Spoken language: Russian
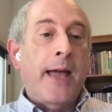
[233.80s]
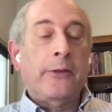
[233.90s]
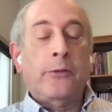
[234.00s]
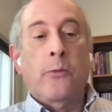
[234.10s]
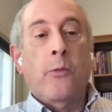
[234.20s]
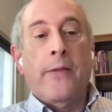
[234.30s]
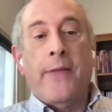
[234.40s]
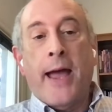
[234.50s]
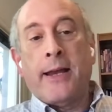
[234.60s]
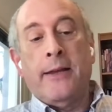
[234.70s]
И
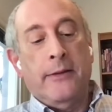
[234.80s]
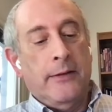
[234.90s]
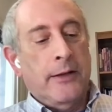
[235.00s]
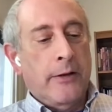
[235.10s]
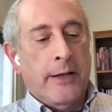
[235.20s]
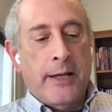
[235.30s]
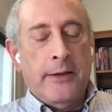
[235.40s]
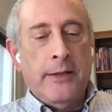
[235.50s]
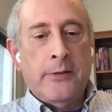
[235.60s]
затем вы просто